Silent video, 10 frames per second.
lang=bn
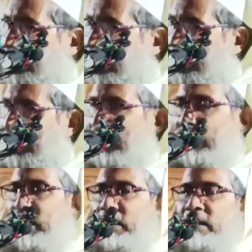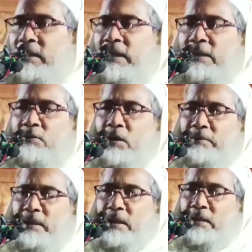করতে গেলে রিং
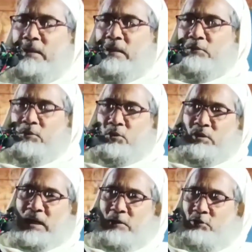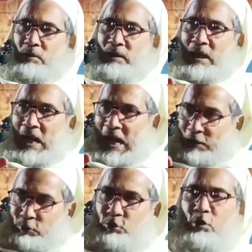হবে না তো তার সঙ্গে
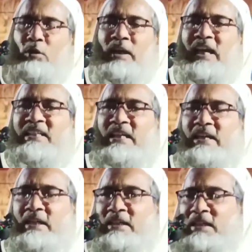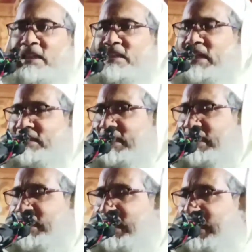আনুষঙ্গিক যেইটি জিনিস আছে
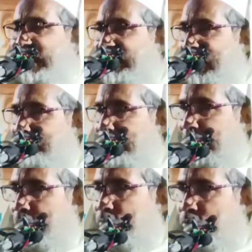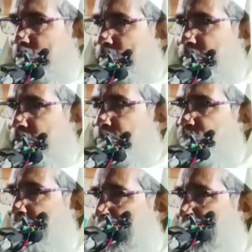এটা আপনাকে করতে হবে